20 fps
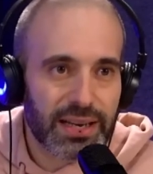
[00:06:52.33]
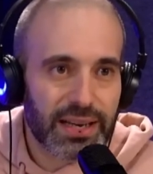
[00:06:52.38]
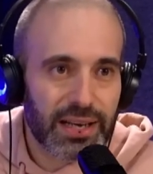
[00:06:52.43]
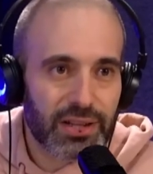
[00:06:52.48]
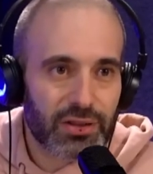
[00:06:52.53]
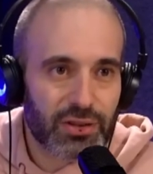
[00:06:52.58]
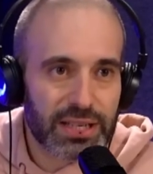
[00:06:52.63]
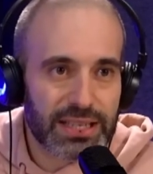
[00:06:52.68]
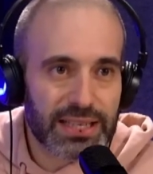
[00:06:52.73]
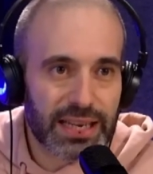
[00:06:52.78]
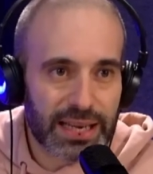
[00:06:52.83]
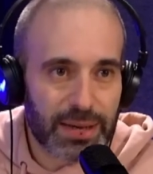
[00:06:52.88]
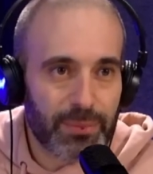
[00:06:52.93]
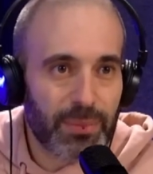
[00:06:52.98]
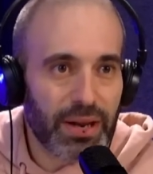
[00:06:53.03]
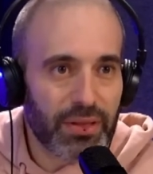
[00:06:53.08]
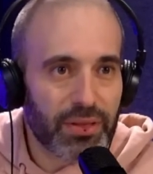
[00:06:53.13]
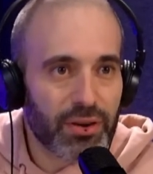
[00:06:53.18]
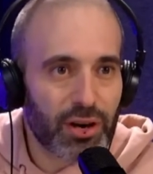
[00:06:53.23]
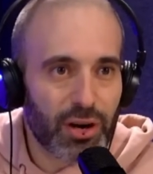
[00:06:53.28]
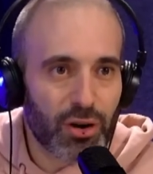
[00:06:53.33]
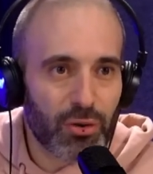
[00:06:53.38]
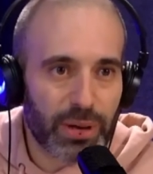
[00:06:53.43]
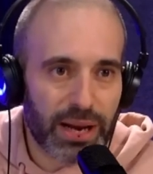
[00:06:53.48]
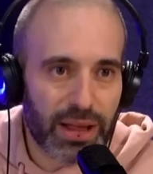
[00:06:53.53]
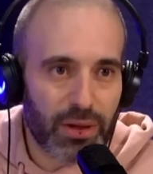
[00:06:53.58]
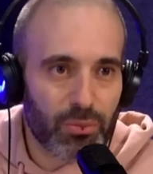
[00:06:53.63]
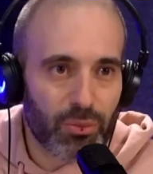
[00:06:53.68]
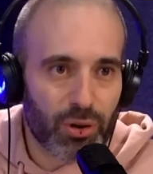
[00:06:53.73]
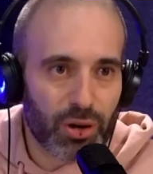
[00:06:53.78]
Entonces aquí en Barcelona
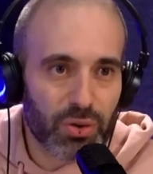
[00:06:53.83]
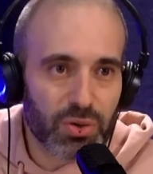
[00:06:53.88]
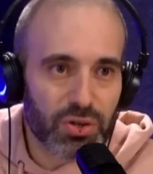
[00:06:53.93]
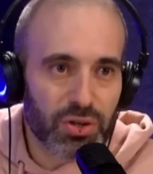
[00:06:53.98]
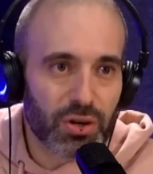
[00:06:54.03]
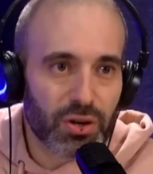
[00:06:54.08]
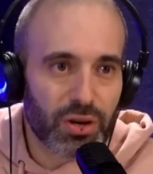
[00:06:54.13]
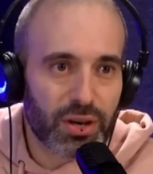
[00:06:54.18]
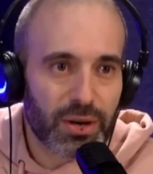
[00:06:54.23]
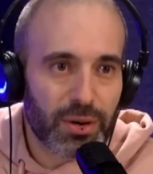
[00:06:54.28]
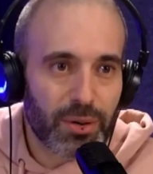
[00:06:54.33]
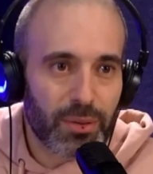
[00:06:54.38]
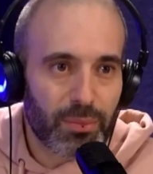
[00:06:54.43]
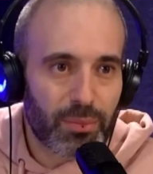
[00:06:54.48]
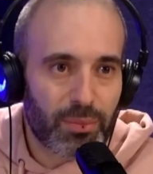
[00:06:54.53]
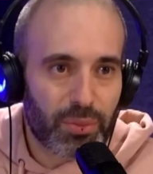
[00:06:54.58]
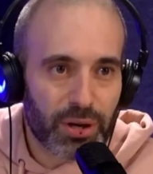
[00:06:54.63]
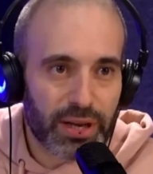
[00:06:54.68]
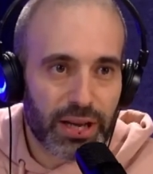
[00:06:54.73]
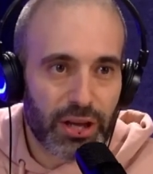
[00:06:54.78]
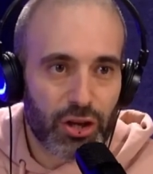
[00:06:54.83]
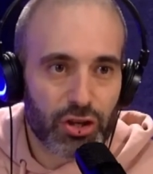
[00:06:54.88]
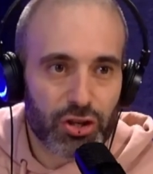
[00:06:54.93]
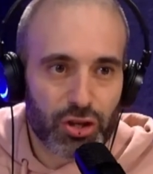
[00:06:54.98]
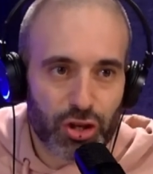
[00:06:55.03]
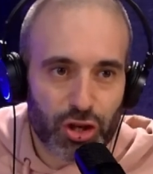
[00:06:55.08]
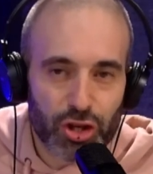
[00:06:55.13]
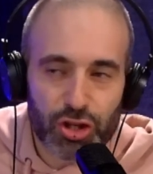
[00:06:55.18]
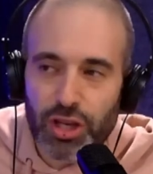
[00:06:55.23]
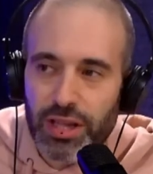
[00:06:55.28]
hubiera un buen uso. Te iría bien. Porque yo,
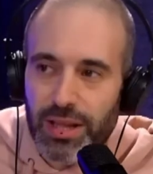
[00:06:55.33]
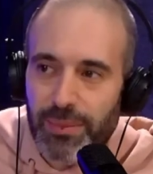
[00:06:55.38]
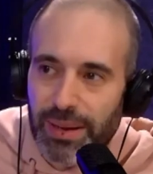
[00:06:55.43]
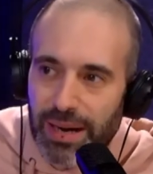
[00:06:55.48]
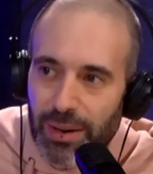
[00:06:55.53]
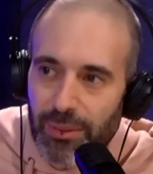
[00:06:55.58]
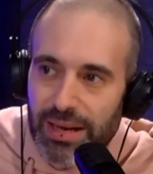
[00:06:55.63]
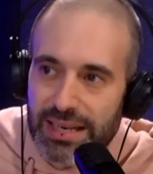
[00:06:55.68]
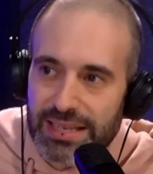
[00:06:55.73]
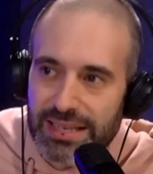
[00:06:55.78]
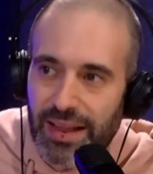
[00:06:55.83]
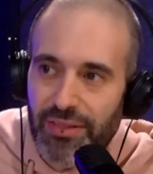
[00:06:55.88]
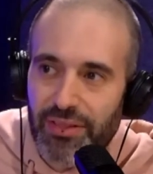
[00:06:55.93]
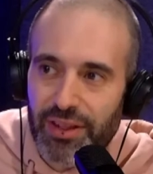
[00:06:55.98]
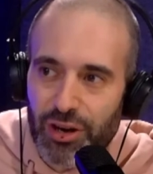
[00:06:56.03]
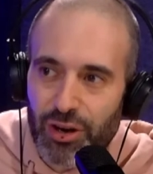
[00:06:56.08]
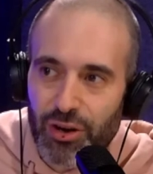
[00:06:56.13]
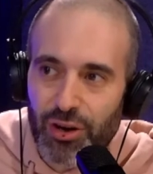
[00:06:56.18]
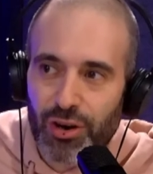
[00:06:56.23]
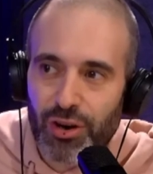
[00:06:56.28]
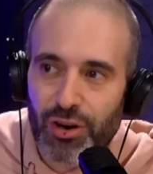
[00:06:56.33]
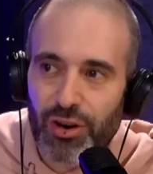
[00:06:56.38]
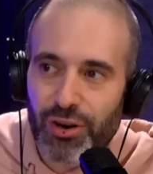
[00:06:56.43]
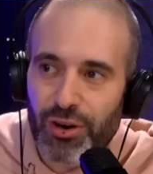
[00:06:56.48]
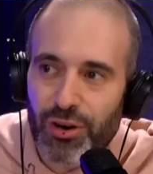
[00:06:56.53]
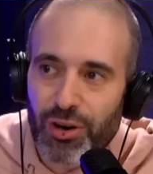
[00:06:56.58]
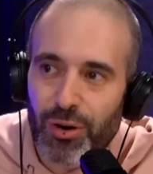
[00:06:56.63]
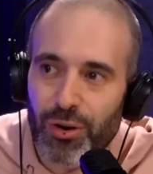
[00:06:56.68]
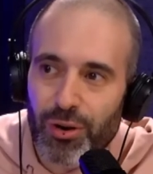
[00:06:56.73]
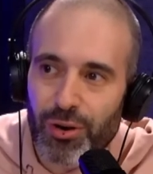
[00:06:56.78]
soy, yo soy de paraguas grande, no,
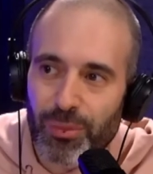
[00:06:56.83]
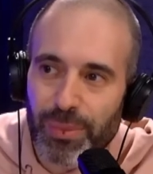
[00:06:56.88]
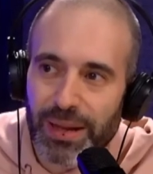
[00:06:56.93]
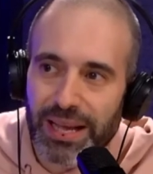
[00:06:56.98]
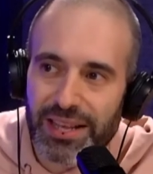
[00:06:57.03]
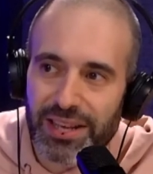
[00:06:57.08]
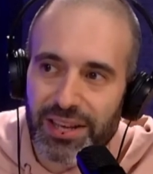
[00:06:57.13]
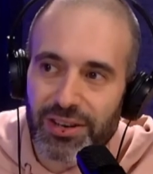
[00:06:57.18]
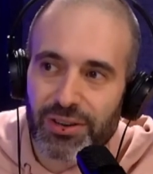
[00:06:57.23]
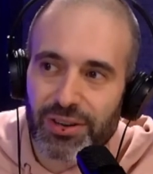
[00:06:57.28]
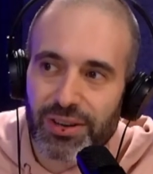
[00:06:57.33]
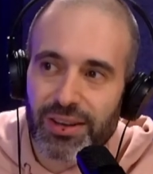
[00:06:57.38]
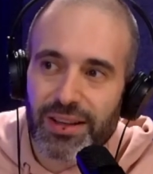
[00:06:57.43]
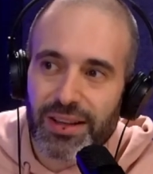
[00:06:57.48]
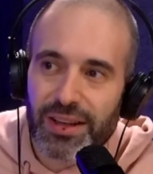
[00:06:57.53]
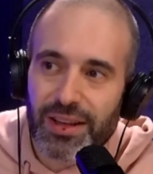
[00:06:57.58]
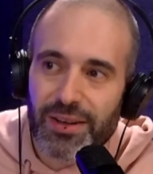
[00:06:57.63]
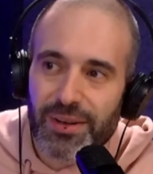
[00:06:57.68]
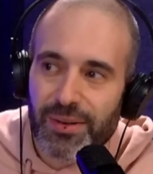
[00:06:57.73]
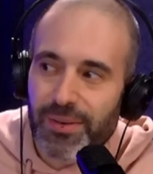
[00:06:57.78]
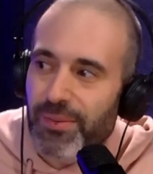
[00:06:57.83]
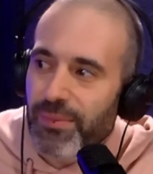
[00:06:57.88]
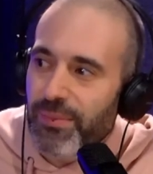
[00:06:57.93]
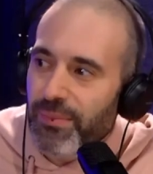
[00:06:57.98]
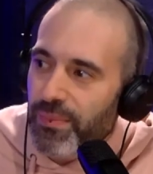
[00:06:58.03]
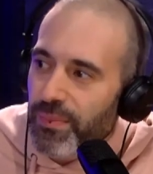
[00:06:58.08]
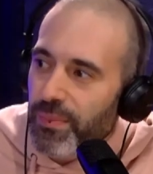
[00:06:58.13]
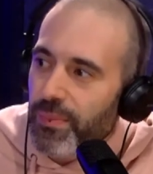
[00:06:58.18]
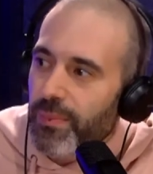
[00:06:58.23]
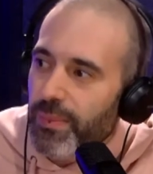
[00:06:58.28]
mm. no, no pequeñico. Ah, son
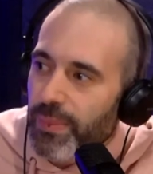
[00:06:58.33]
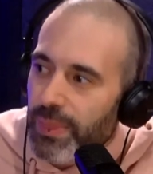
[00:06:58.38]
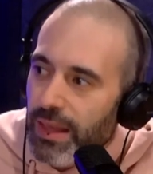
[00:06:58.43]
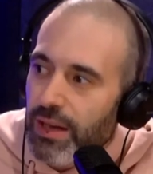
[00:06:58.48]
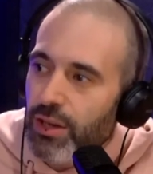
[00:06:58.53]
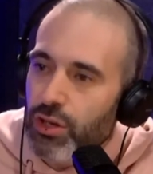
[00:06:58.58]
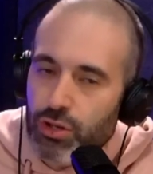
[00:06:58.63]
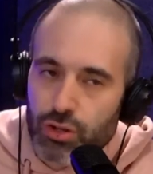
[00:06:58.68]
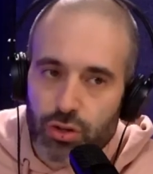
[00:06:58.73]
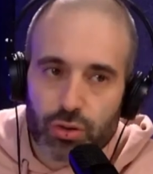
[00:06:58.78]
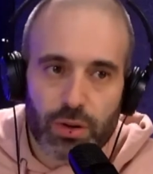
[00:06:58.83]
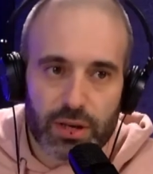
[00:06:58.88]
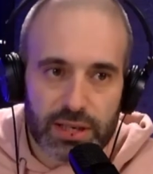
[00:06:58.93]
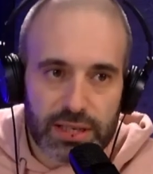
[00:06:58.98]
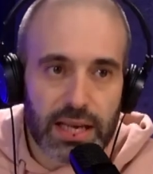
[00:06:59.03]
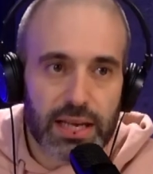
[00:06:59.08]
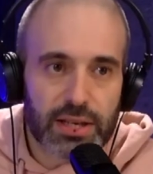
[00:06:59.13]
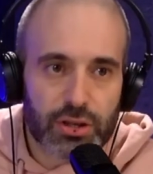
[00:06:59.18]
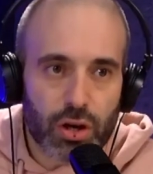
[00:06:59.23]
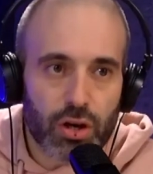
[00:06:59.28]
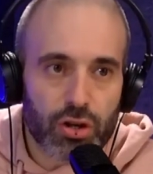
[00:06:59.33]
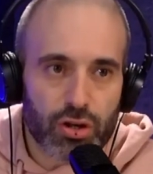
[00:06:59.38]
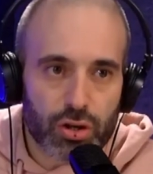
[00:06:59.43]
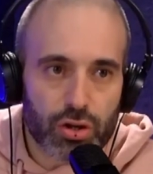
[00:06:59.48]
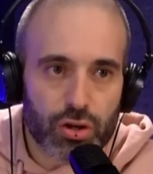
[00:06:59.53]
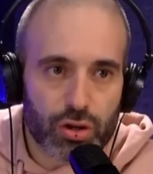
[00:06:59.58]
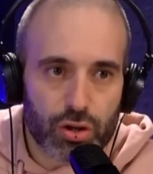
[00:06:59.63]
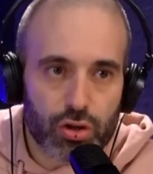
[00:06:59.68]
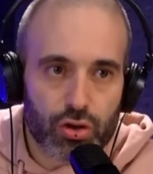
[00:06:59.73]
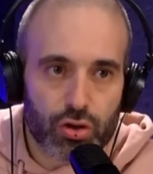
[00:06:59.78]
grandes eh, tamaños. sí, son,
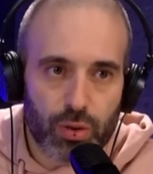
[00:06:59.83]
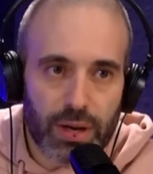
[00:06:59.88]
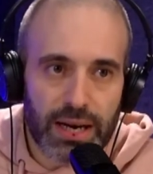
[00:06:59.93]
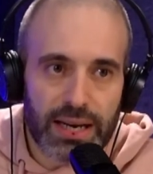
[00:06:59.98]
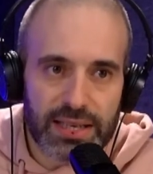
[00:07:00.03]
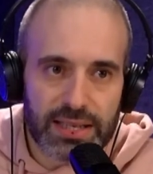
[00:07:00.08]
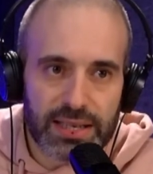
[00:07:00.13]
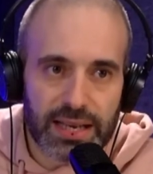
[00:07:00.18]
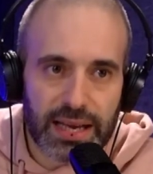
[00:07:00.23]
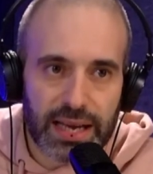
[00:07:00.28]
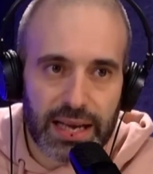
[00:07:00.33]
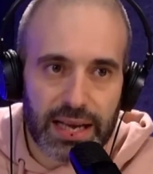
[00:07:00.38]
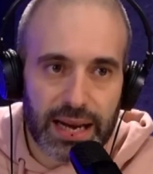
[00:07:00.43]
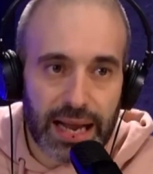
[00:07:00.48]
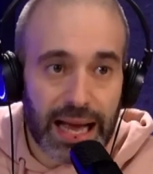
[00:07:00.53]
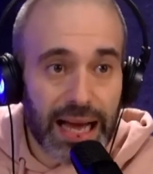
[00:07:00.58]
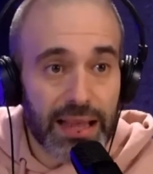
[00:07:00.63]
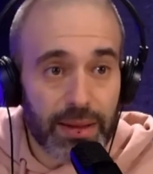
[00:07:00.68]
grandecitos. Suelen ah, ser.